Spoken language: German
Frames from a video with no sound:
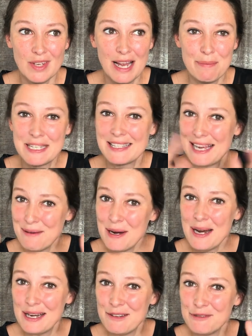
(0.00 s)
habe ich selber
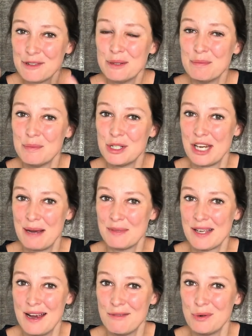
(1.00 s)
einen Film mit
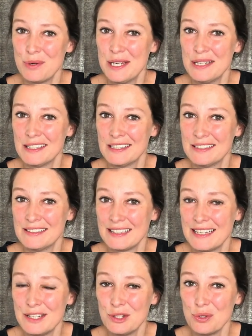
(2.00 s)
James Ivory äh,
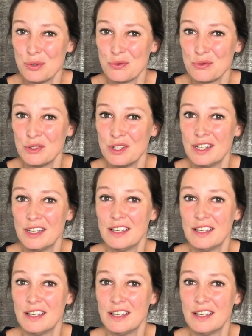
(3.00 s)
drehen dürfen